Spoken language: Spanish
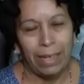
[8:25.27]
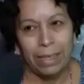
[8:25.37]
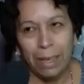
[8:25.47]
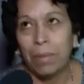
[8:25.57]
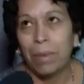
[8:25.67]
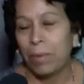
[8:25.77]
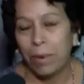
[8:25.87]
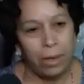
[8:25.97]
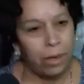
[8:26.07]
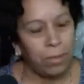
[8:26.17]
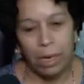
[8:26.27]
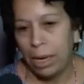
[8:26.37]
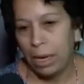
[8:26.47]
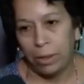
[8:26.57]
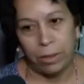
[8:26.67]
Así mismo, es un
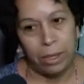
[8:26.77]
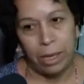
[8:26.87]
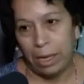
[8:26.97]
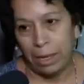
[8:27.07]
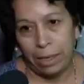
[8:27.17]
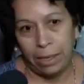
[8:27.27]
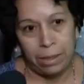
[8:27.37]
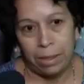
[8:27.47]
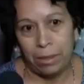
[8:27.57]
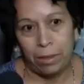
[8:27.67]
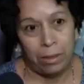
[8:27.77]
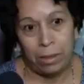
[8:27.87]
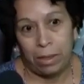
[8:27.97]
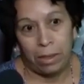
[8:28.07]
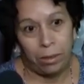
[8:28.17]
milagro, nada que decir
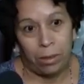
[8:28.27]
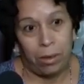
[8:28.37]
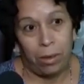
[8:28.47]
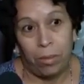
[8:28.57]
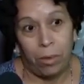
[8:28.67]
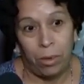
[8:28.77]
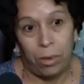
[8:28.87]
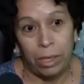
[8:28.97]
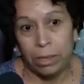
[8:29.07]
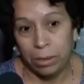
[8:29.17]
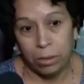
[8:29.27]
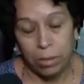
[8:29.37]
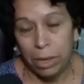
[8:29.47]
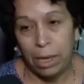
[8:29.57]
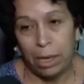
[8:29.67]
otro, de otro modo, es
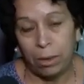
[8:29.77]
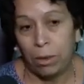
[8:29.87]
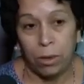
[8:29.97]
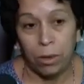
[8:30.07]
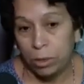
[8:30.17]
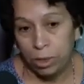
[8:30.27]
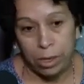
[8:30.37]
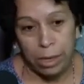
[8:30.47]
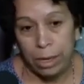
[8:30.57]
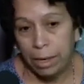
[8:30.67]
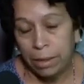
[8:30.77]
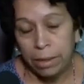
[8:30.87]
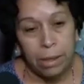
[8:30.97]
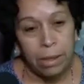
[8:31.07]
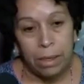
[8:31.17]
un milagro lo que ocurrió en
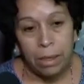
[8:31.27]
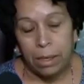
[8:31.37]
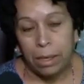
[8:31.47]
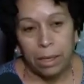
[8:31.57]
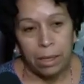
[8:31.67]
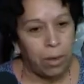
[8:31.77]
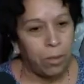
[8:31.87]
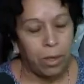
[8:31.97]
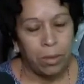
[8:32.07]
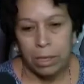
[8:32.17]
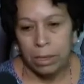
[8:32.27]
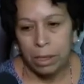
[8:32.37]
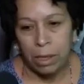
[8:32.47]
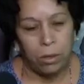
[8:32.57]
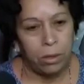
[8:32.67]
ella y estamos
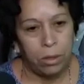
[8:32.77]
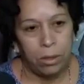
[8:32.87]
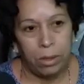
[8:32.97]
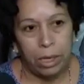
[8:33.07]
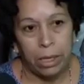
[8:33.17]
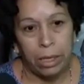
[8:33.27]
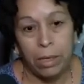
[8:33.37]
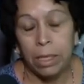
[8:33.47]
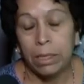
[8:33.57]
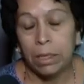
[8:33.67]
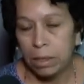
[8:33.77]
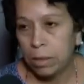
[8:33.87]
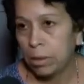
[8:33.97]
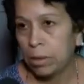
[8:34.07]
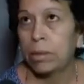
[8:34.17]
demasiado este,
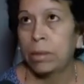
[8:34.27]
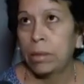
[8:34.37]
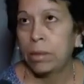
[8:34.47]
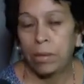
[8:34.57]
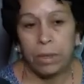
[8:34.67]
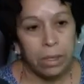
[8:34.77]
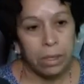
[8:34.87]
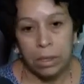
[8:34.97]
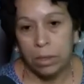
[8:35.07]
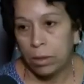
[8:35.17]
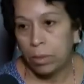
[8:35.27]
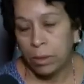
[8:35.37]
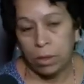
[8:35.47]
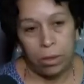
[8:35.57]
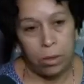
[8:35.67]
bendecidos, bendecidos
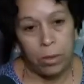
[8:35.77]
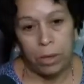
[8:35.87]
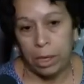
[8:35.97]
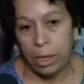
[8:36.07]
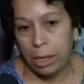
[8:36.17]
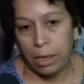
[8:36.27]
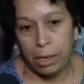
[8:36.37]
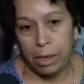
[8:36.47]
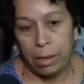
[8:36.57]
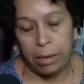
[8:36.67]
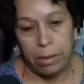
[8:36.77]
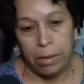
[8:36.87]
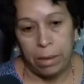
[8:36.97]
por Dios porque